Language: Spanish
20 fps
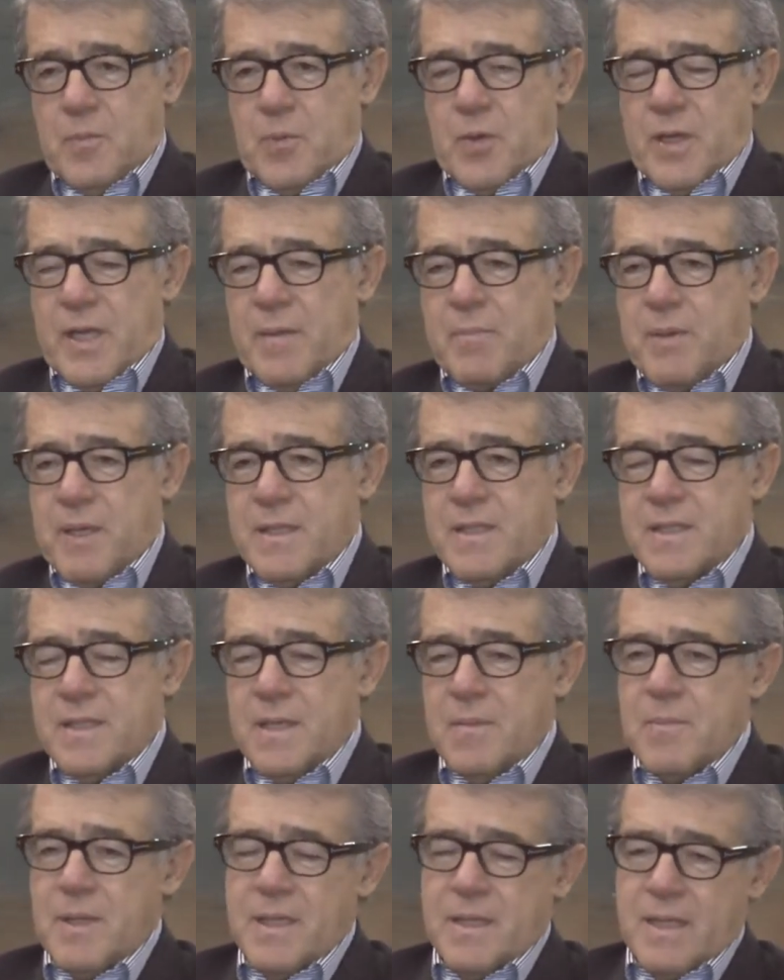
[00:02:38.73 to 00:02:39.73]
porque
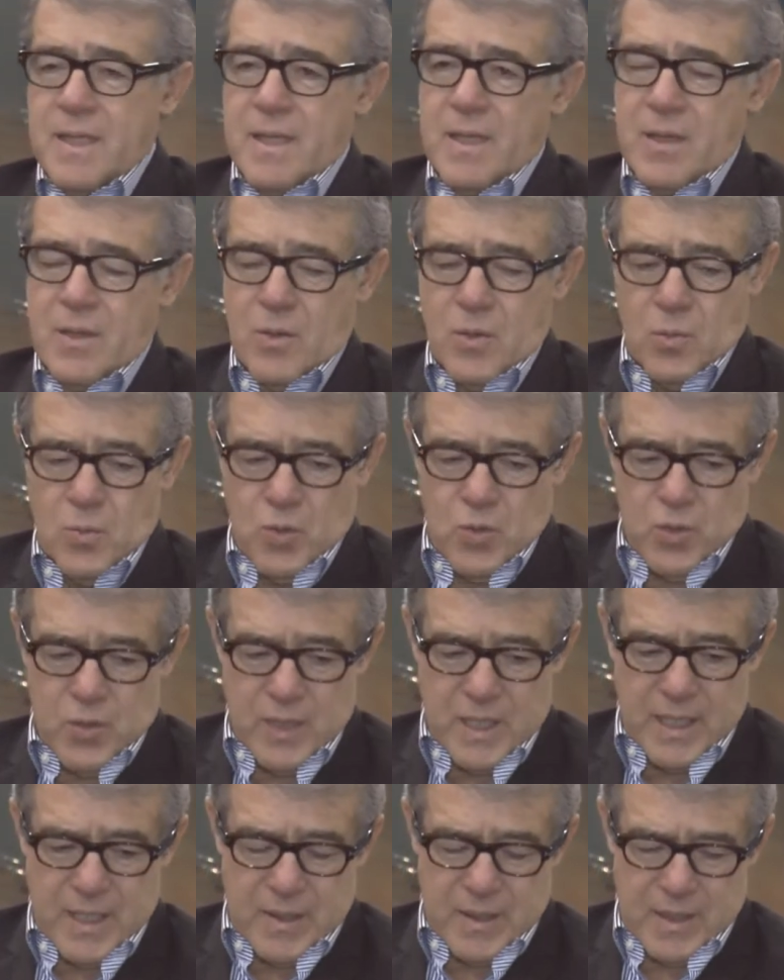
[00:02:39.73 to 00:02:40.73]
precisamente como
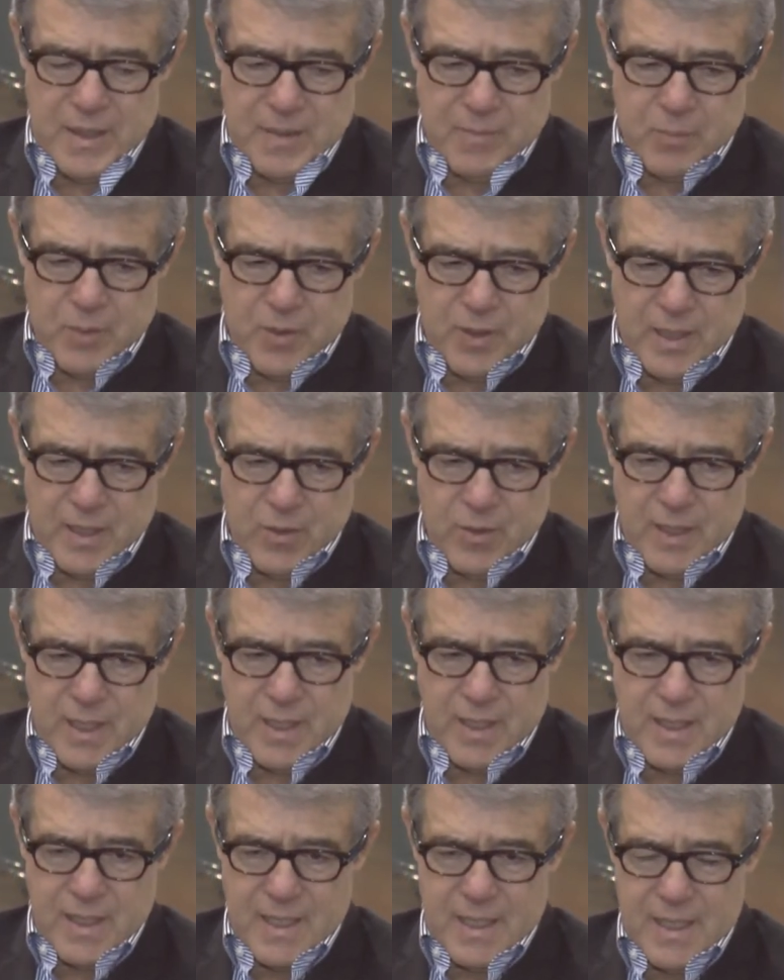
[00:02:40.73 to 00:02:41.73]
yo era apoderado
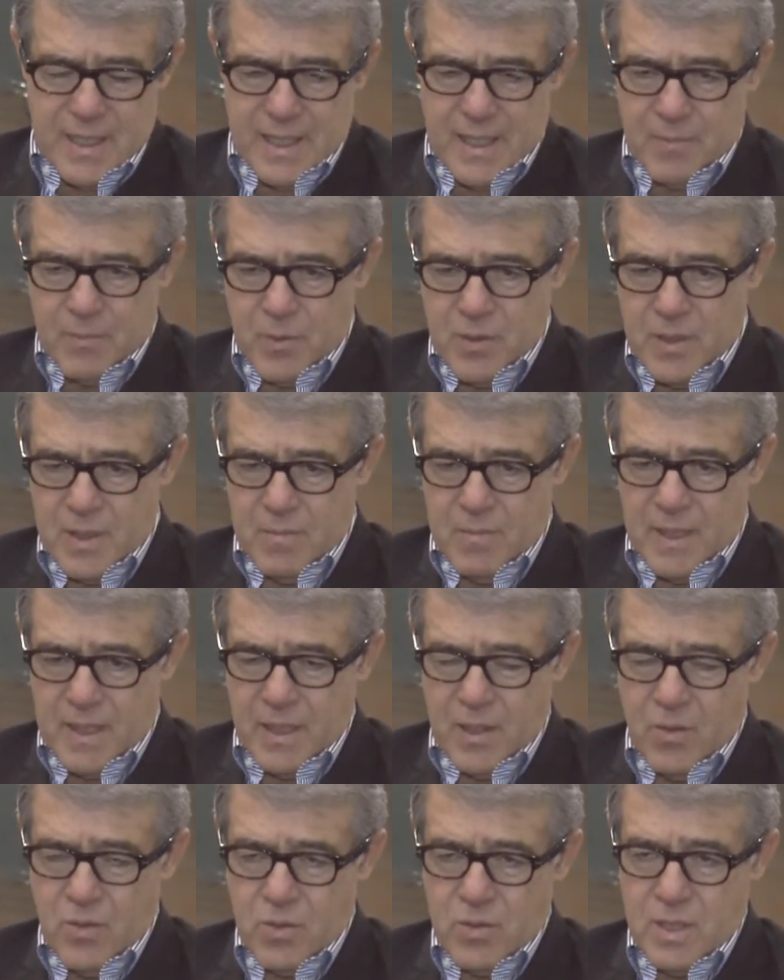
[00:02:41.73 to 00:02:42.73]
general de Apple de
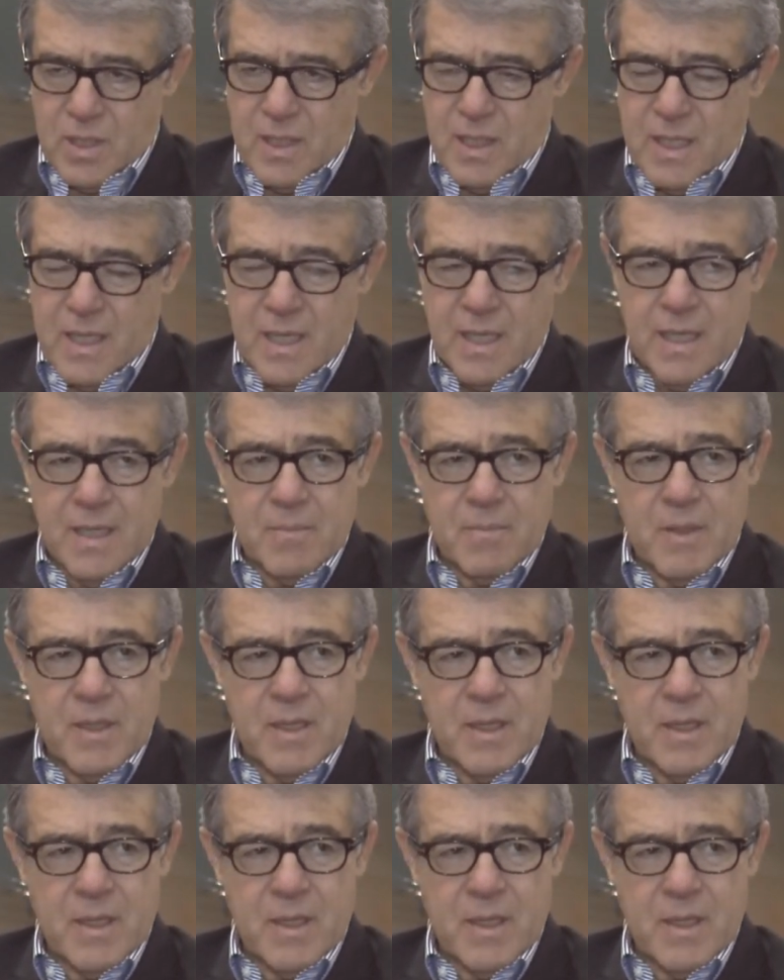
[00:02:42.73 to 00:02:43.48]
México, tenía